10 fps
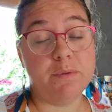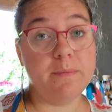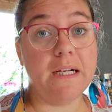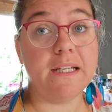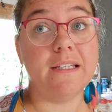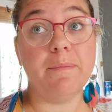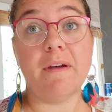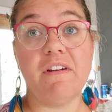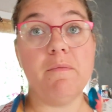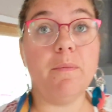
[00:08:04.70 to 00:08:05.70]
poubelle qui n'était
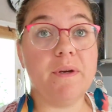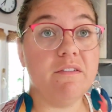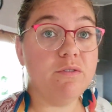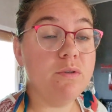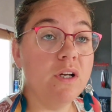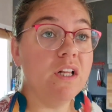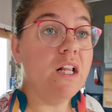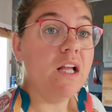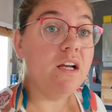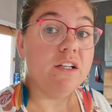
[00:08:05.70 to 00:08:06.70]
pas vraiment prévue.
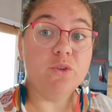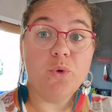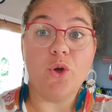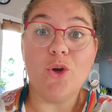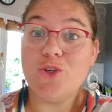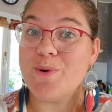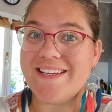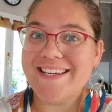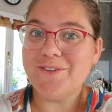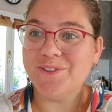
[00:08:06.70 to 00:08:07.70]
Donc je suis
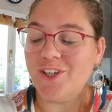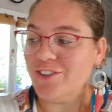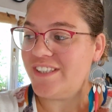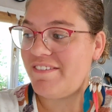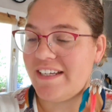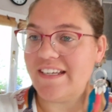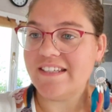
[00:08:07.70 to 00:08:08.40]
assez contente, ça va être